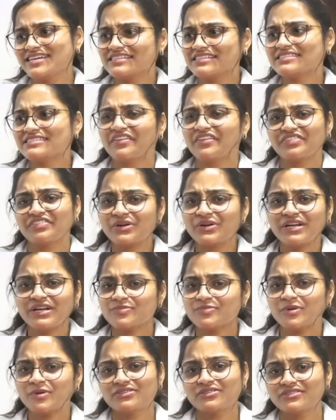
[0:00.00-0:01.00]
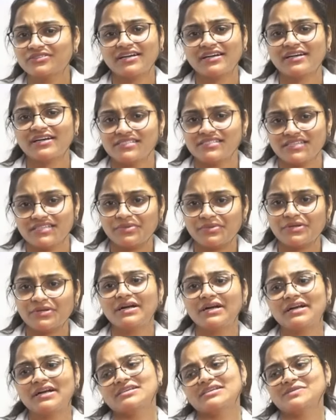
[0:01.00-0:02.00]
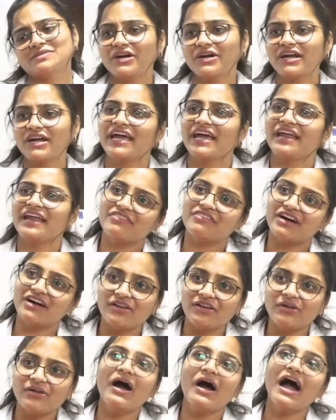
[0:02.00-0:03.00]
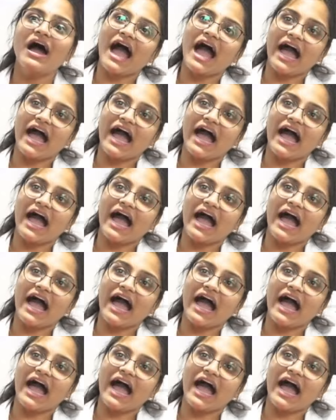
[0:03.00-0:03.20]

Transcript: చేస్తారు అందరూ రెస్పాండ్ అవుతారని నేను చెప్పను బట్ రెస్పాండ్ అయిన వాళ్ళు